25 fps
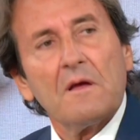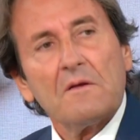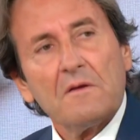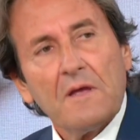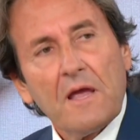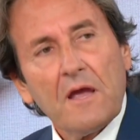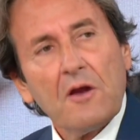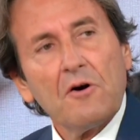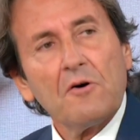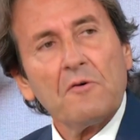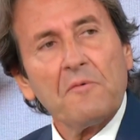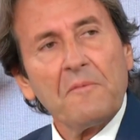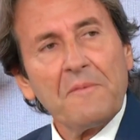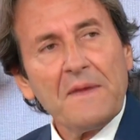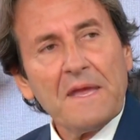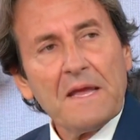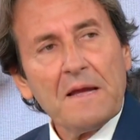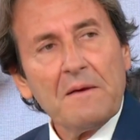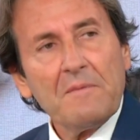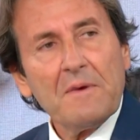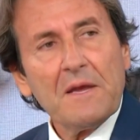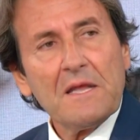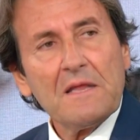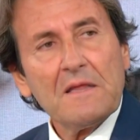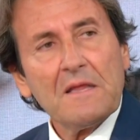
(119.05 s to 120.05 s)

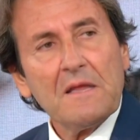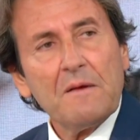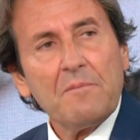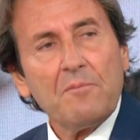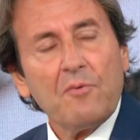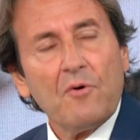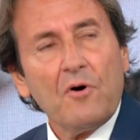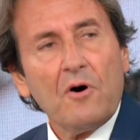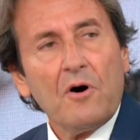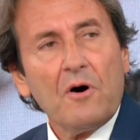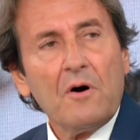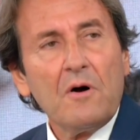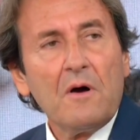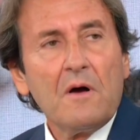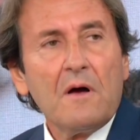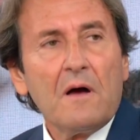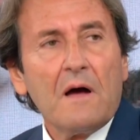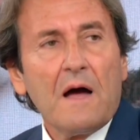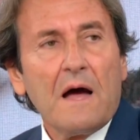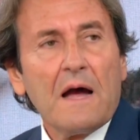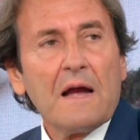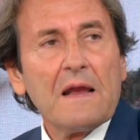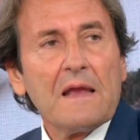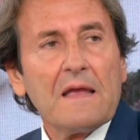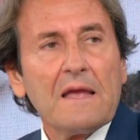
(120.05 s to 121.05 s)
economicamente può
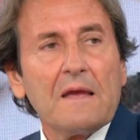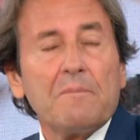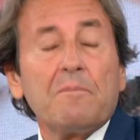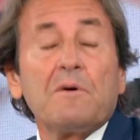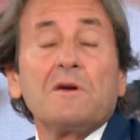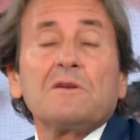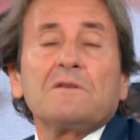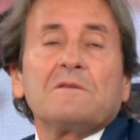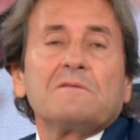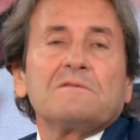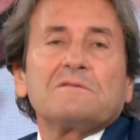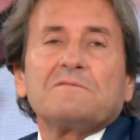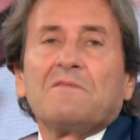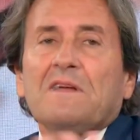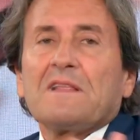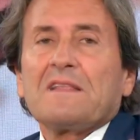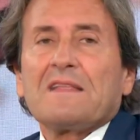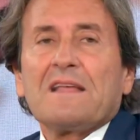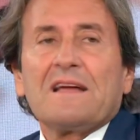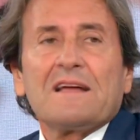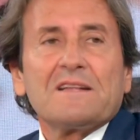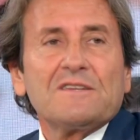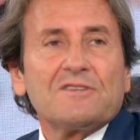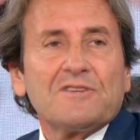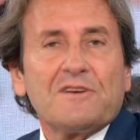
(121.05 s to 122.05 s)
anche, poi
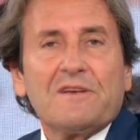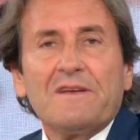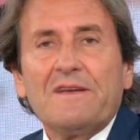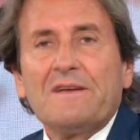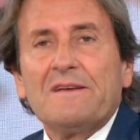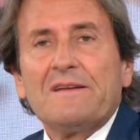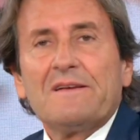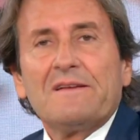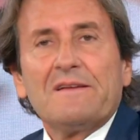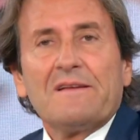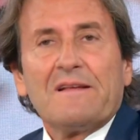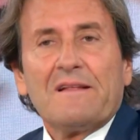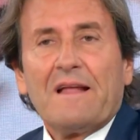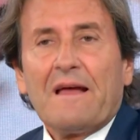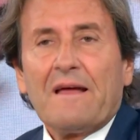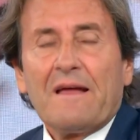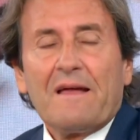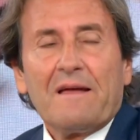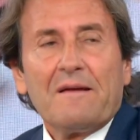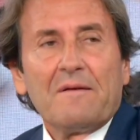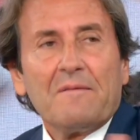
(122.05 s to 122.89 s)
svantaggi, eh,